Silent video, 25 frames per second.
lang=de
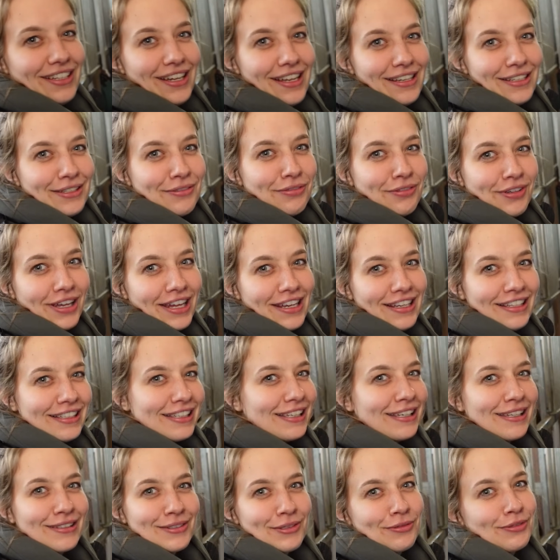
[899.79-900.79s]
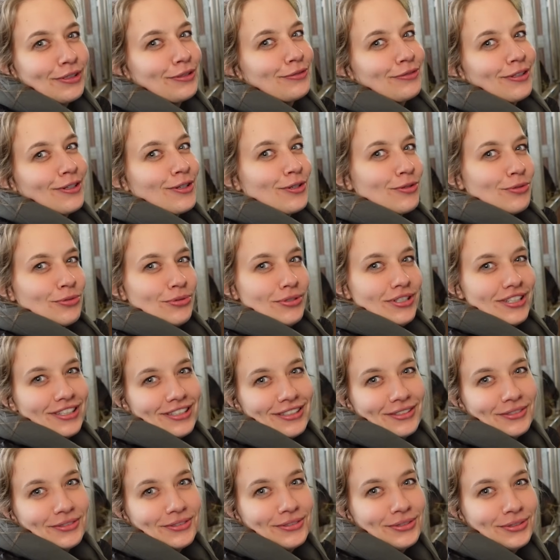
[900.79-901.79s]
Ja, die Pferde, denen geht es auf jeden Fall gut
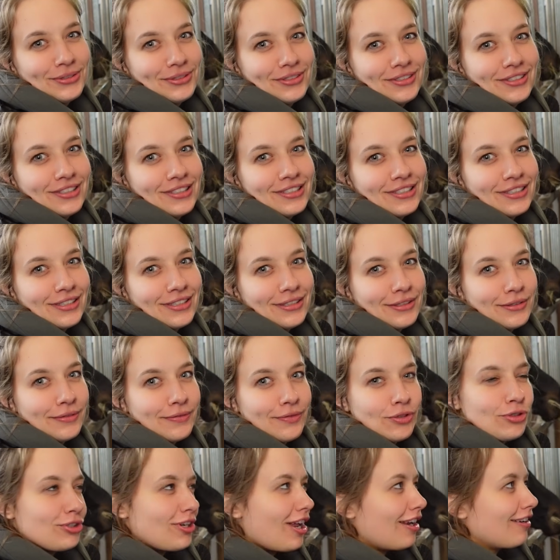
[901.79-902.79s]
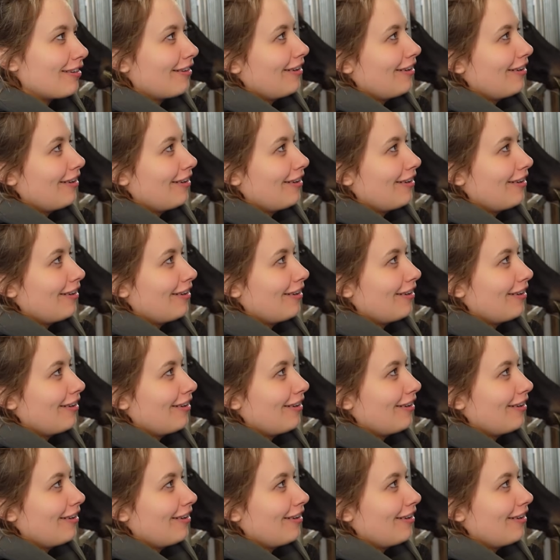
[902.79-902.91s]
und äh, wir starten